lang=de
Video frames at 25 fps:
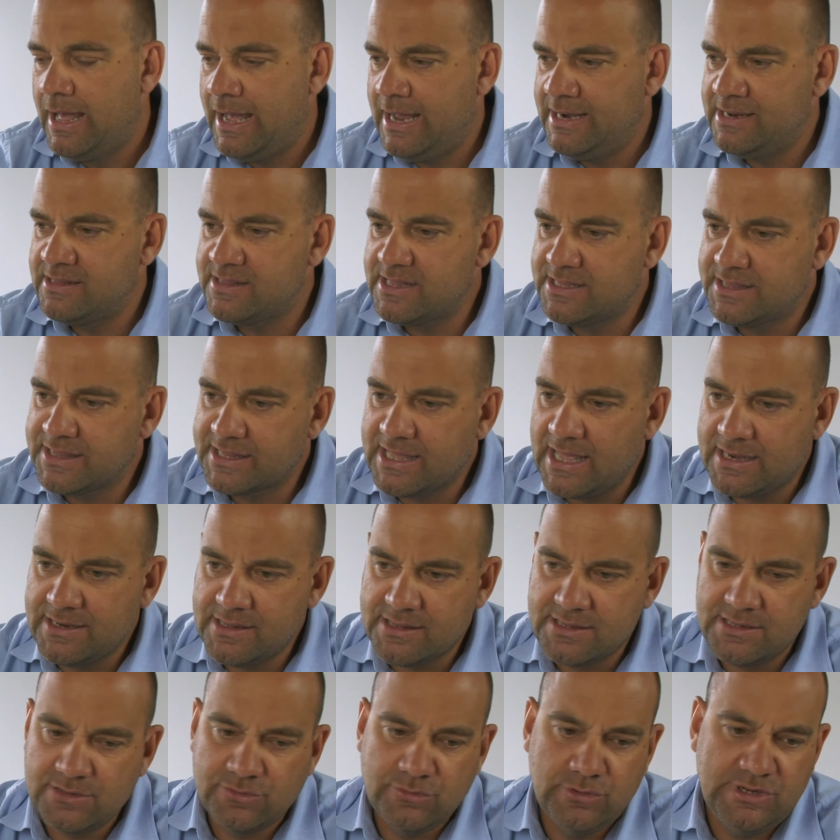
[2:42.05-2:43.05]
Einerseits kann
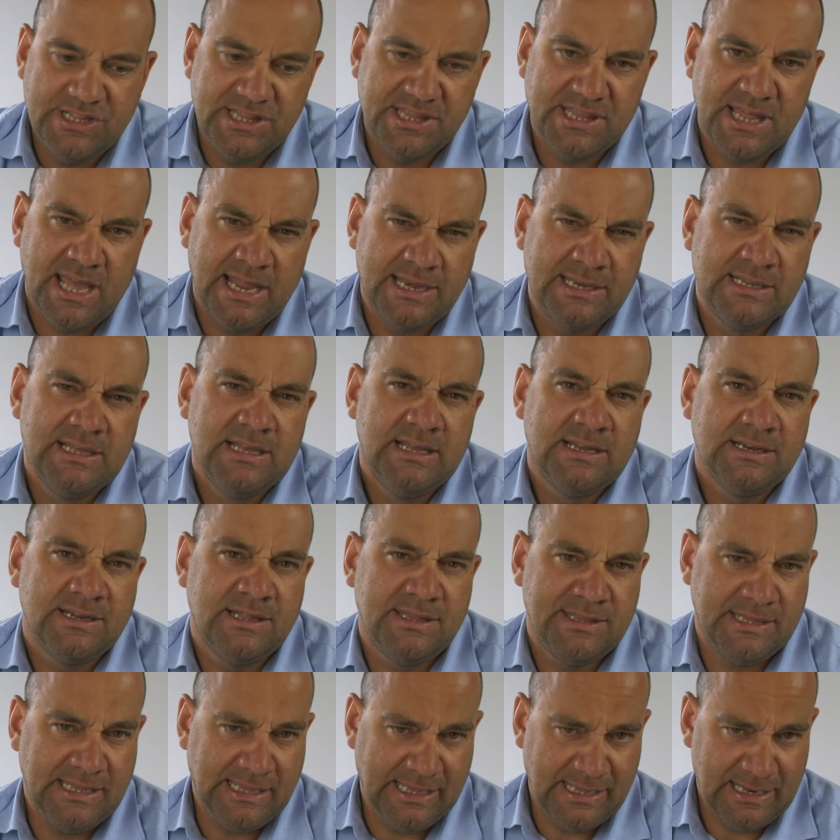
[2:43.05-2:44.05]
es natürlich sein,
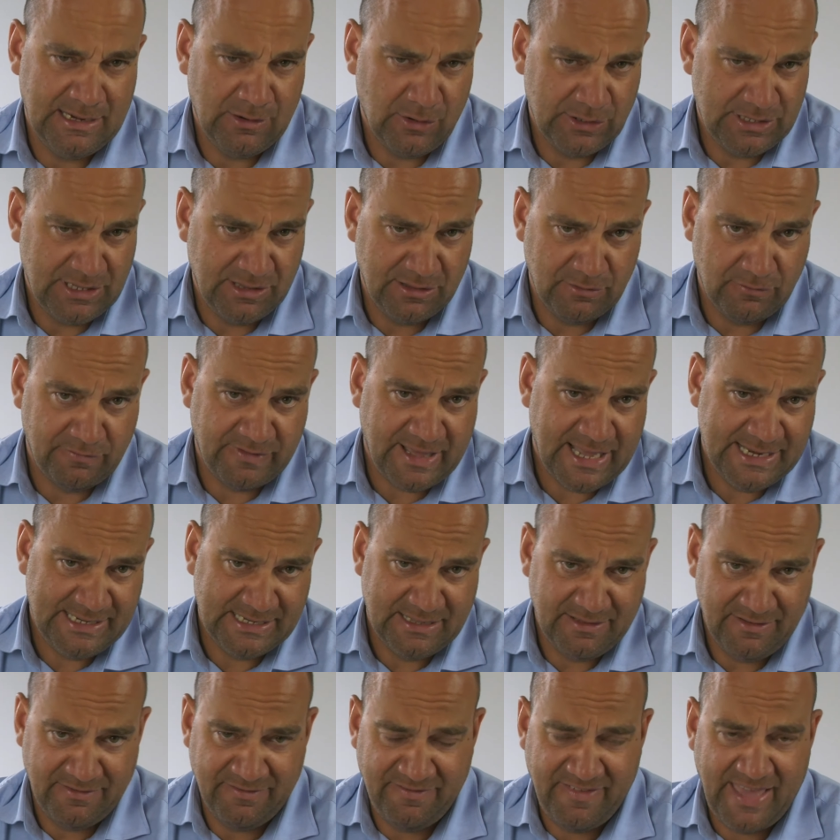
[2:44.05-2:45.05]
dass die Eheleute so
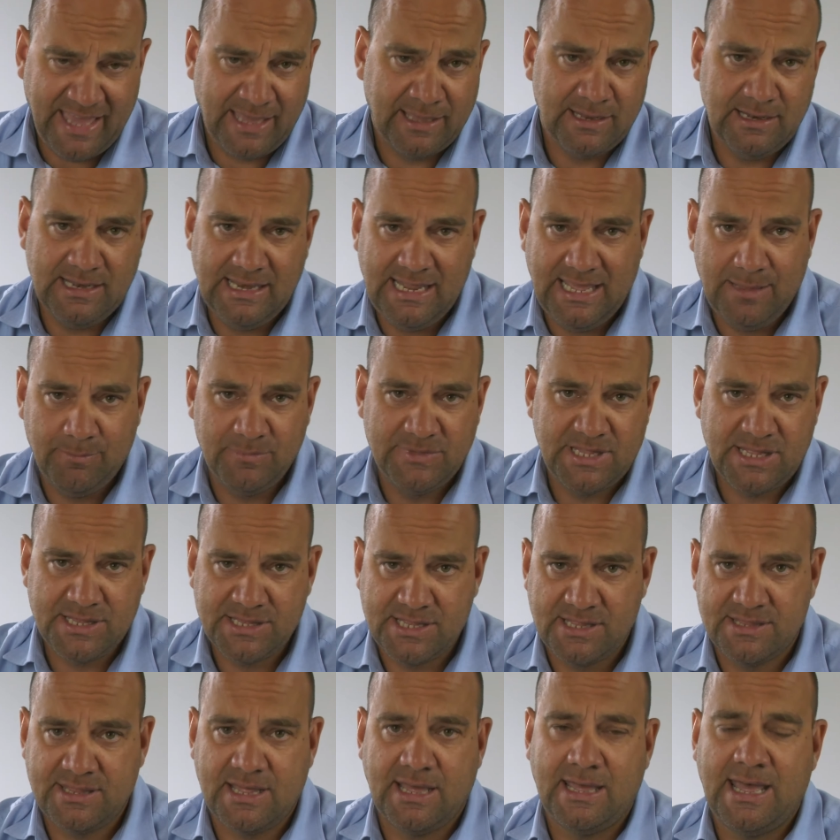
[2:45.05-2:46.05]
weit wegleben,
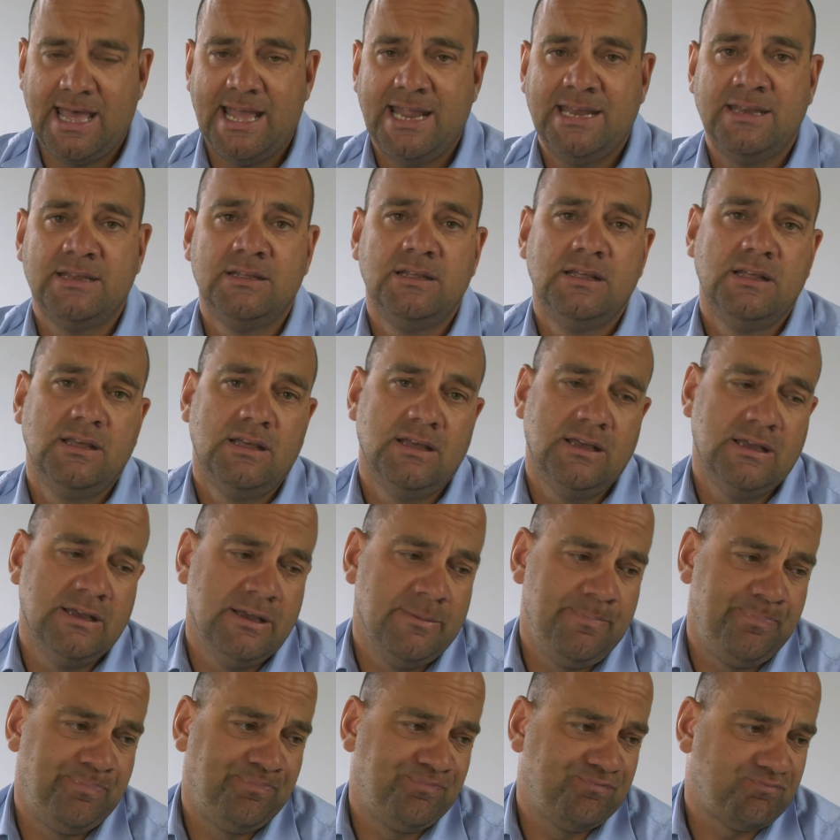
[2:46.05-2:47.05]
dass das rein
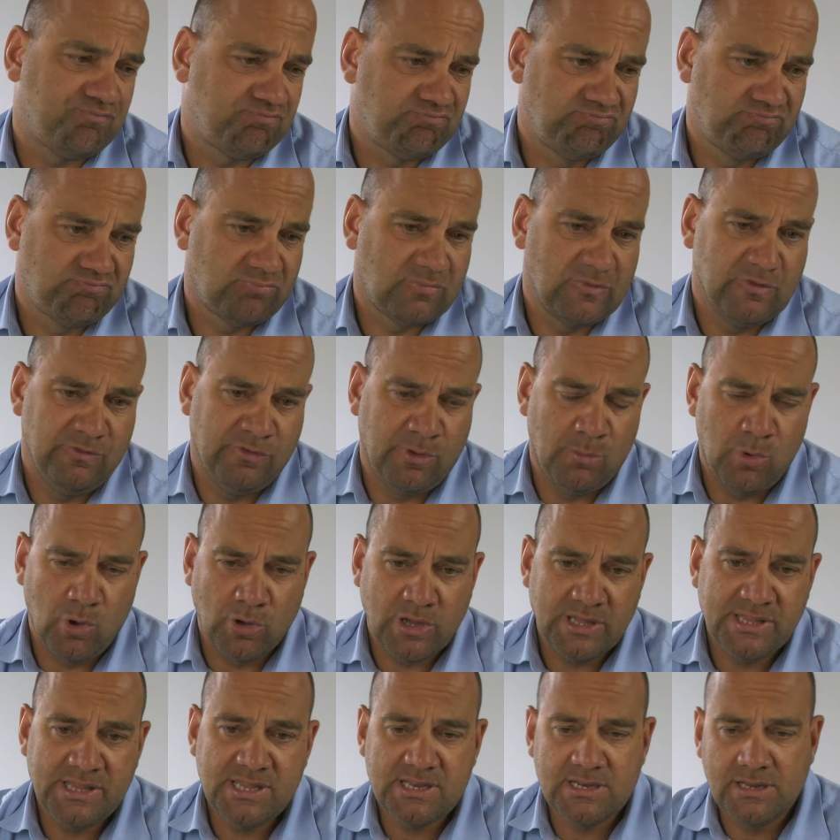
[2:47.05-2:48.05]
ähm, vom
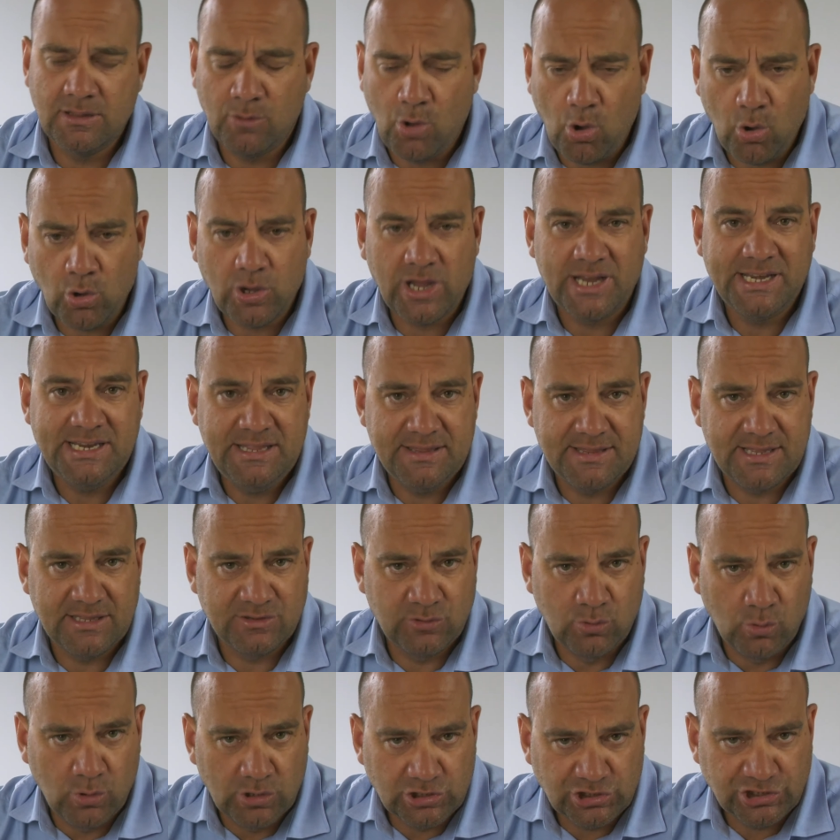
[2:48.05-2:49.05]

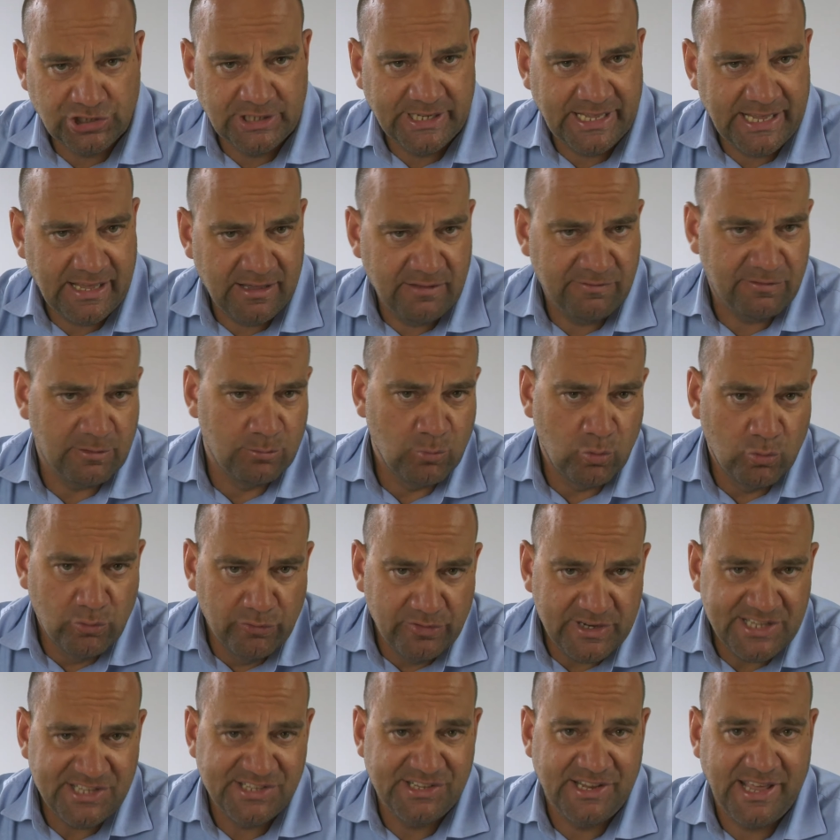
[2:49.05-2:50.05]
organisatorischen her, vom
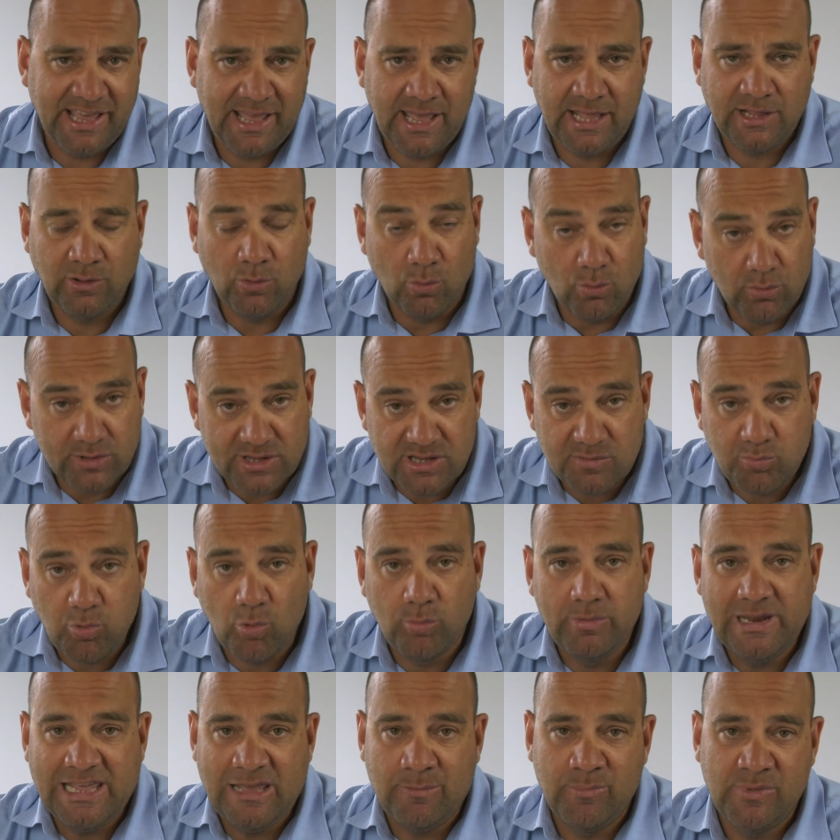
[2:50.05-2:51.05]
beruflichen her ein großes
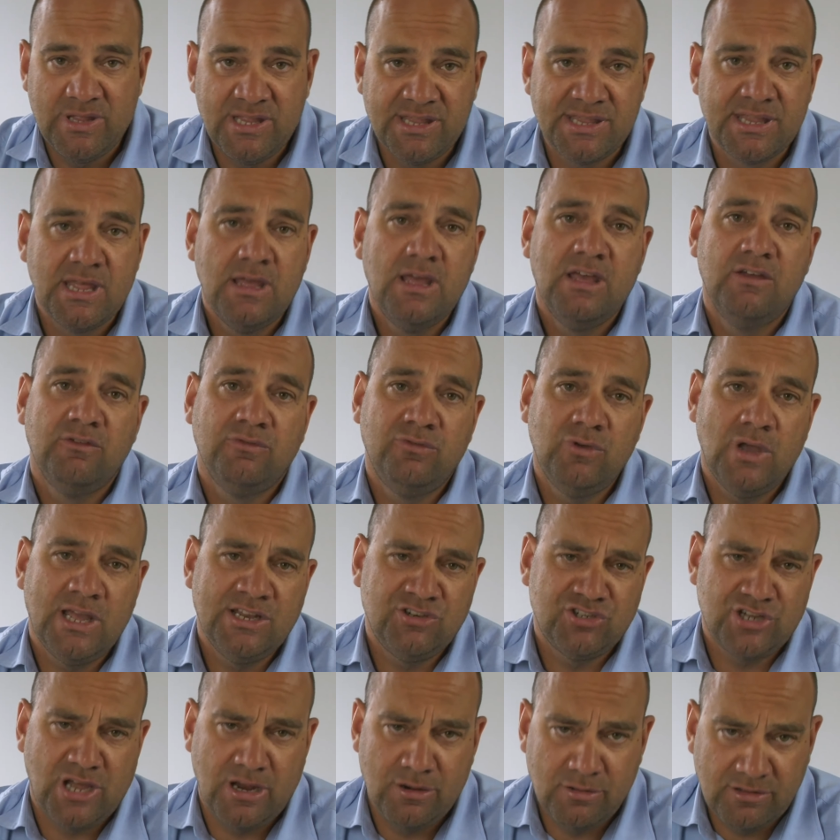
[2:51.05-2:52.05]
Problem ist, für
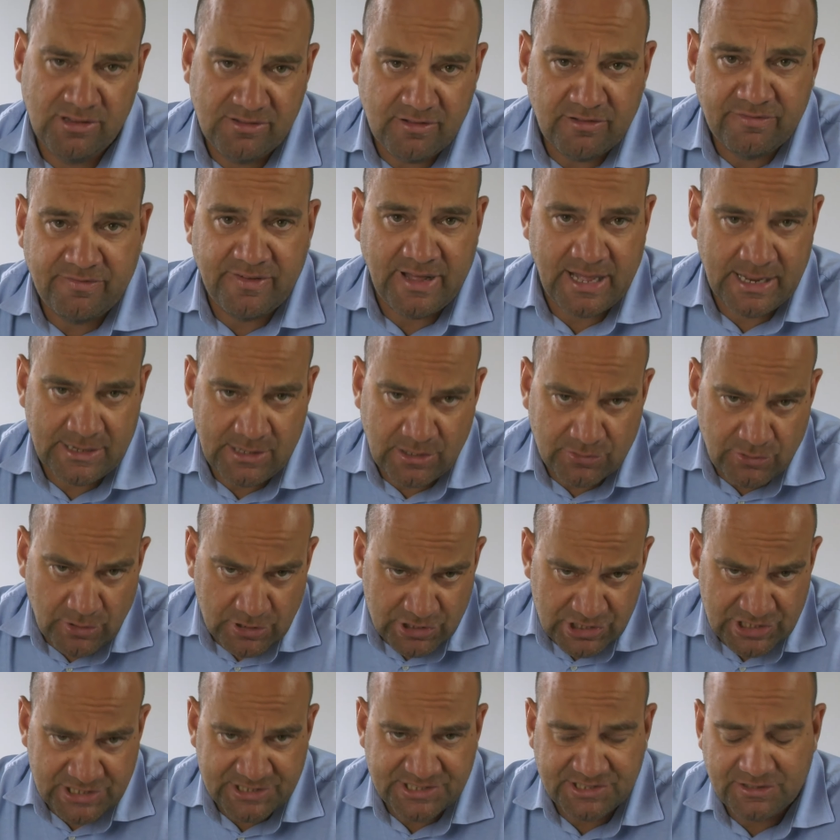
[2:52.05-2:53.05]
Entscheidungsverfahren nach
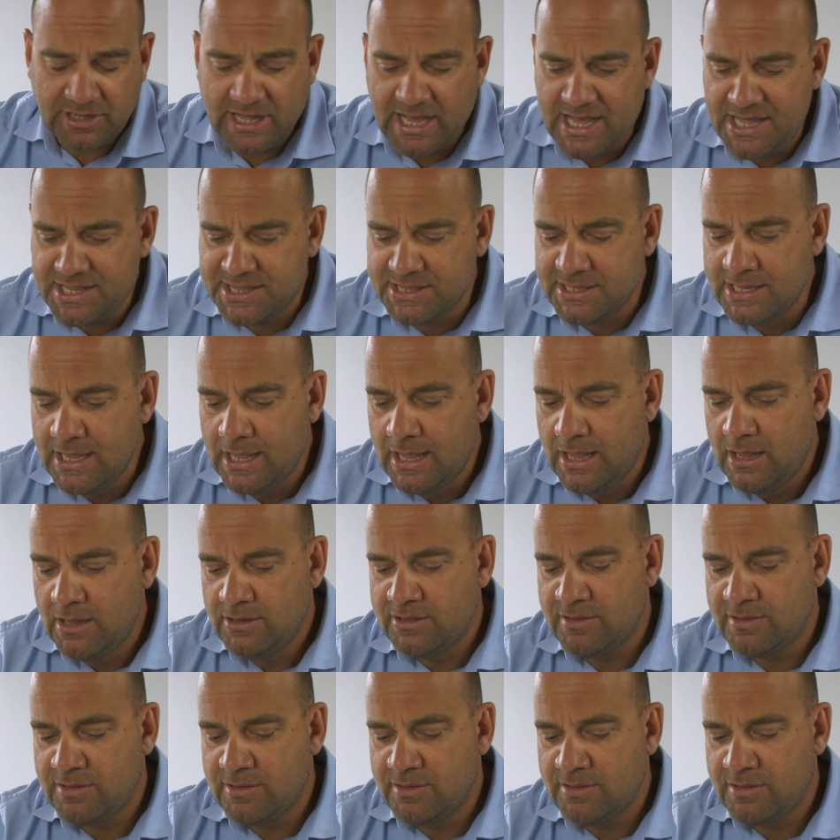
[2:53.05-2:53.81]
Deutschland zu reisen.